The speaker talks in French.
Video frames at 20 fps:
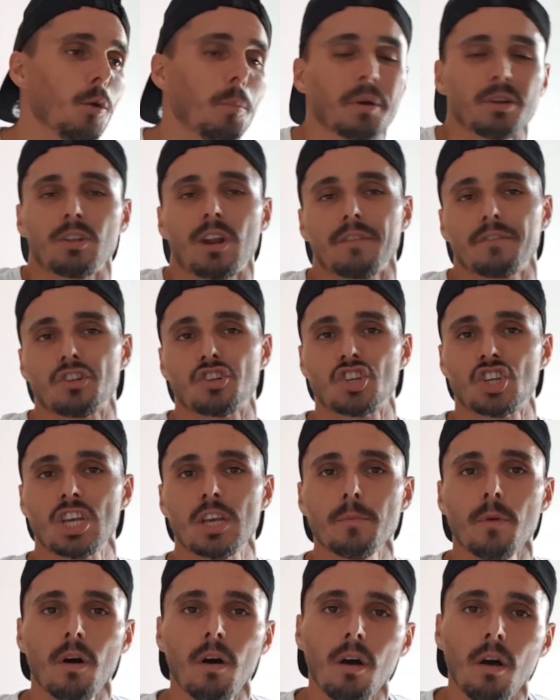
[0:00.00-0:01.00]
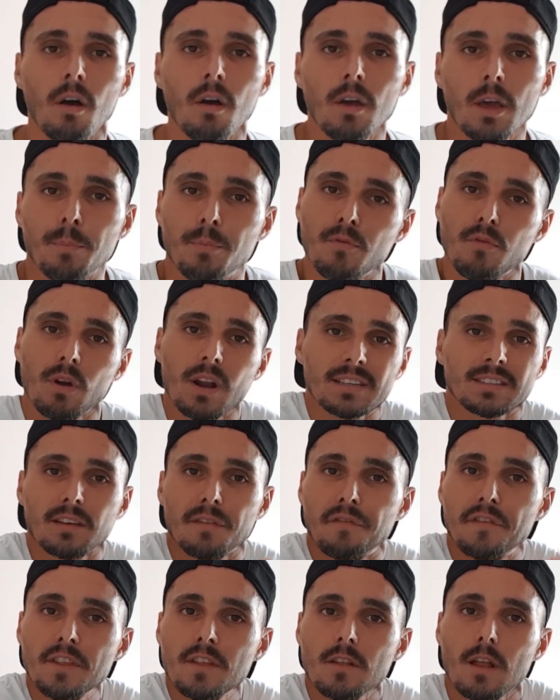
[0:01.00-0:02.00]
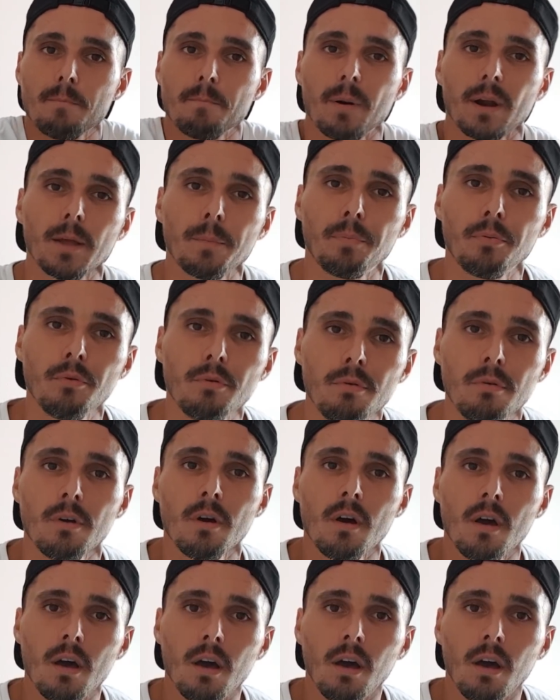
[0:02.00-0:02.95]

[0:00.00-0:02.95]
auprès de la victime, et puis voilà, c'est fini, on n'en parlait plus.